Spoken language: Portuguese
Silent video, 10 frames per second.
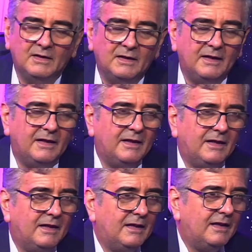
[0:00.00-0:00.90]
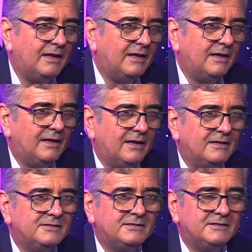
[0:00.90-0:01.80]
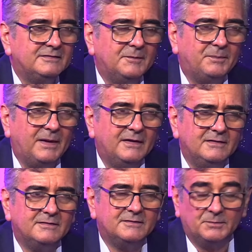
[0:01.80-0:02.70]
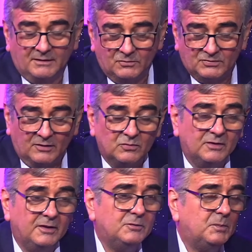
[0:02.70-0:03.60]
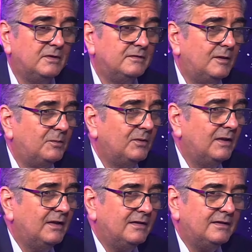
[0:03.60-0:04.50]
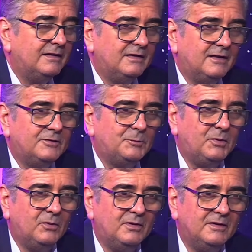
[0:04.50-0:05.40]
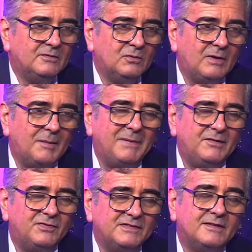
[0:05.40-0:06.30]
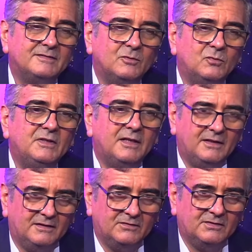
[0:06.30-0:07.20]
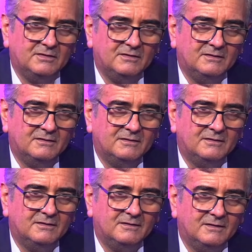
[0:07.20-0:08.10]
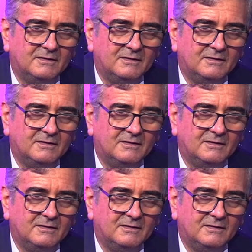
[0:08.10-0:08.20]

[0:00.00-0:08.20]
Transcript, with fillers: é, é, existem países, ah, os Estados Unidos, por exemplo, que eles priorizam a manifestação do interesse. Né? Sim. Né?